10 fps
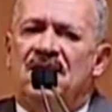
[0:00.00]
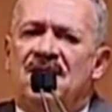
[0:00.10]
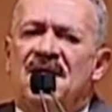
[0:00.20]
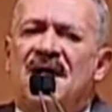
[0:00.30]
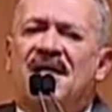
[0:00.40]

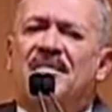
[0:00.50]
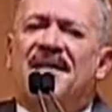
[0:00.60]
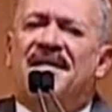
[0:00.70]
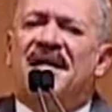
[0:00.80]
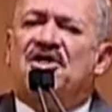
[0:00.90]
E a
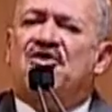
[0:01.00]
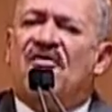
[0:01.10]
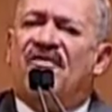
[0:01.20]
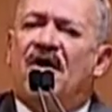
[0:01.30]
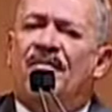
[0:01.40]
criminalidade
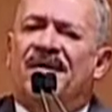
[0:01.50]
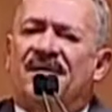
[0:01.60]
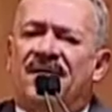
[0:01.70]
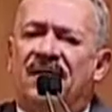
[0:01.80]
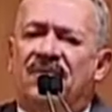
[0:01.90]
só vai
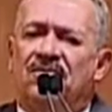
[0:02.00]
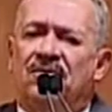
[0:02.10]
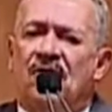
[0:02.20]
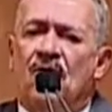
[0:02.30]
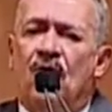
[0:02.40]
aumentando.
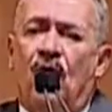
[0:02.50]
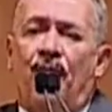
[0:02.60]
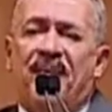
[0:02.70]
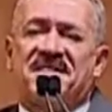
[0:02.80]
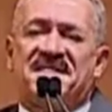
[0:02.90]
O
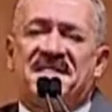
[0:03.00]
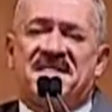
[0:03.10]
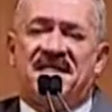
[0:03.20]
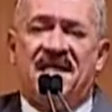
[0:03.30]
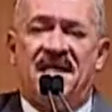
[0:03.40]

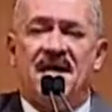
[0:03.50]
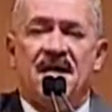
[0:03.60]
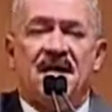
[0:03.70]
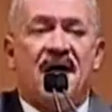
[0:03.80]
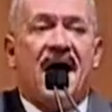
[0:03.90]
PCC
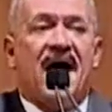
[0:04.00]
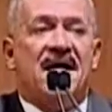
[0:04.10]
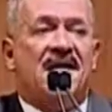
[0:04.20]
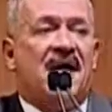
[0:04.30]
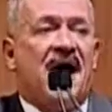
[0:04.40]

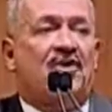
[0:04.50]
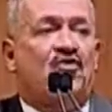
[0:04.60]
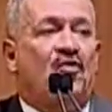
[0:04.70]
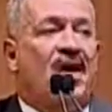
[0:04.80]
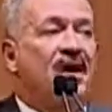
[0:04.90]
aí
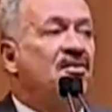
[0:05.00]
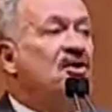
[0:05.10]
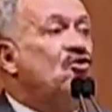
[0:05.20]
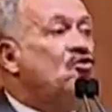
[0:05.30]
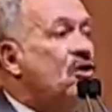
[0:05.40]
atuando
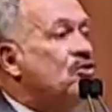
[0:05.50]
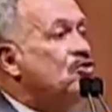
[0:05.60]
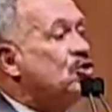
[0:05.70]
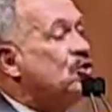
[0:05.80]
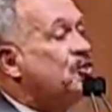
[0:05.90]
em todos os